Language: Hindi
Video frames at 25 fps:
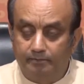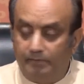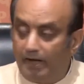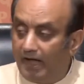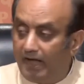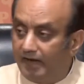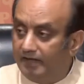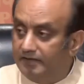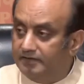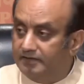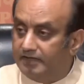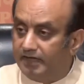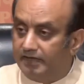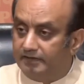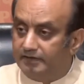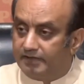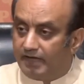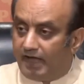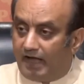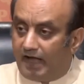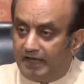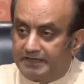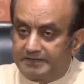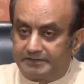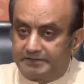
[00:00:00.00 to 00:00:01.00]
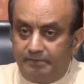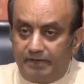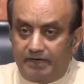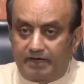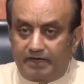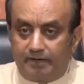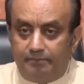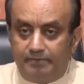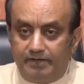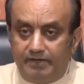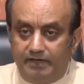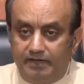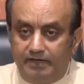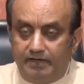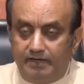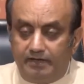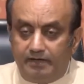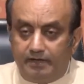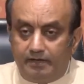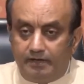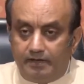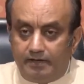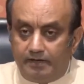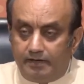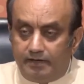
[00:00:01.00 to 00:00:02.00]
भारत के इतिहास में कभी
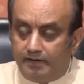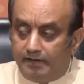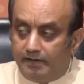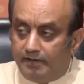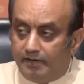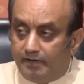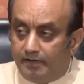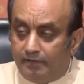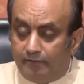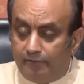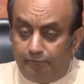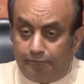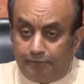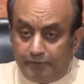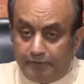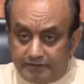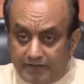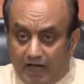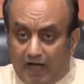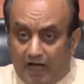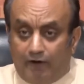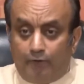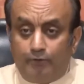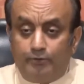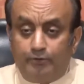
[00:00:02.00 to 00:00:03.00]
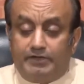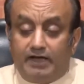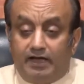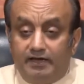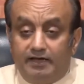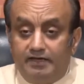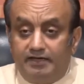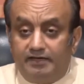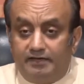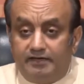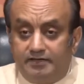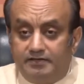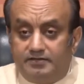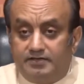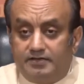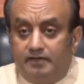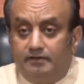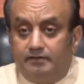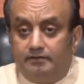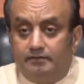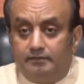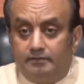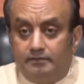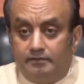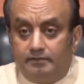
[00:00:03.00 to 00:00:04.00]
विदाउट एनी
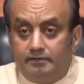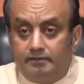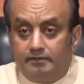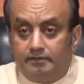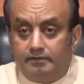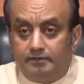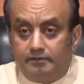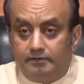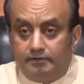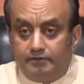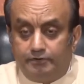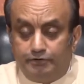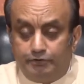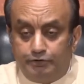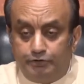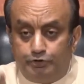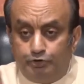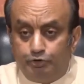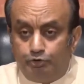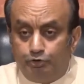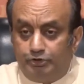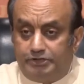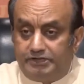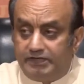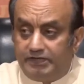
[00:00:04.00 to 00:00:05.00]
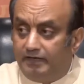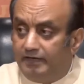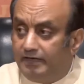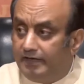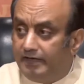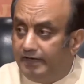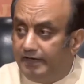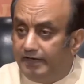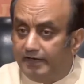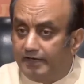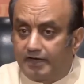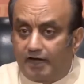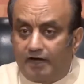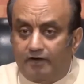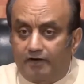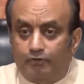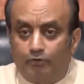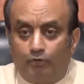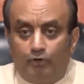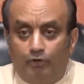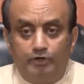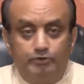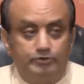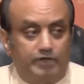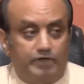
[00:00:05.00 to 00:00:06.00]
रीजन यू टर्न लेने का
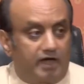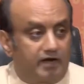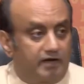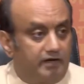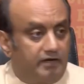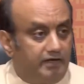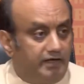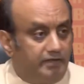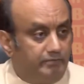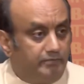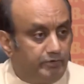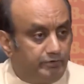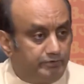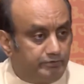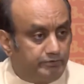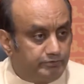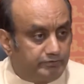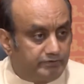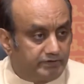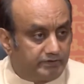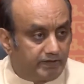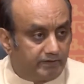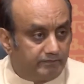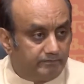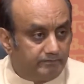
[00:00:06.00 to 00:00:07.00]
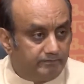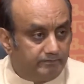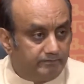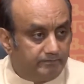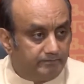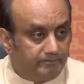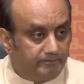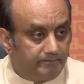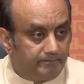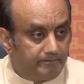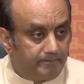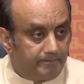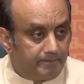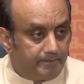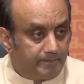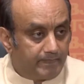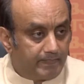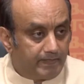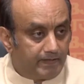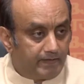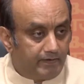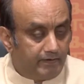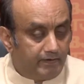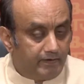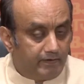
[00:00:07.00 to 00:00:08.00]
कोई उदाहरण नहीं
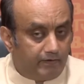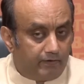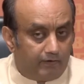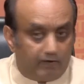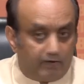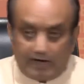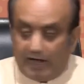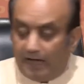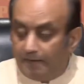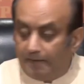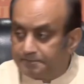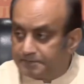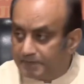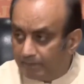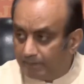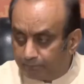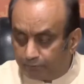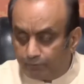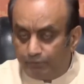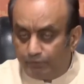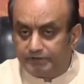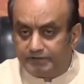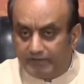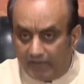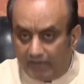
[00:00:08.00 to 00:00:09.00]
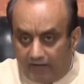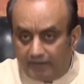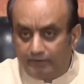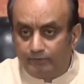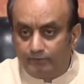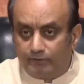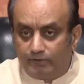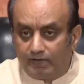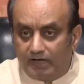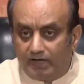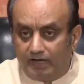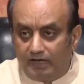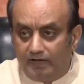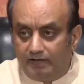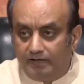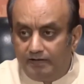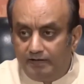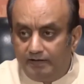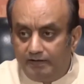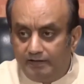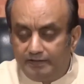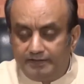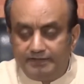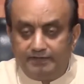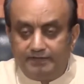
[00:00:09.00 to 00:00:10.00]
मौजूद और आप सबको ध्यान होगा
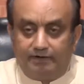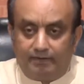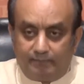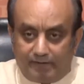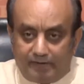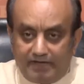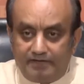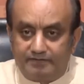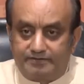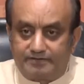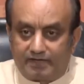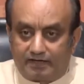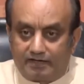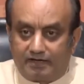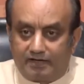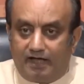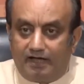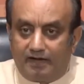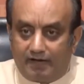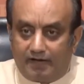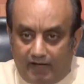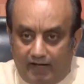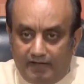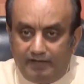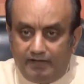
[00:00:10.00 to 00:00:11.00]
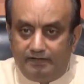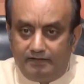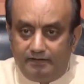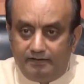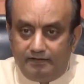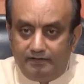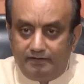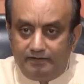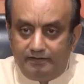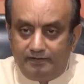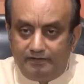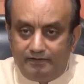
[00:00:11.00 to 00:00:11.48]
कि जब हमारी सरकार आई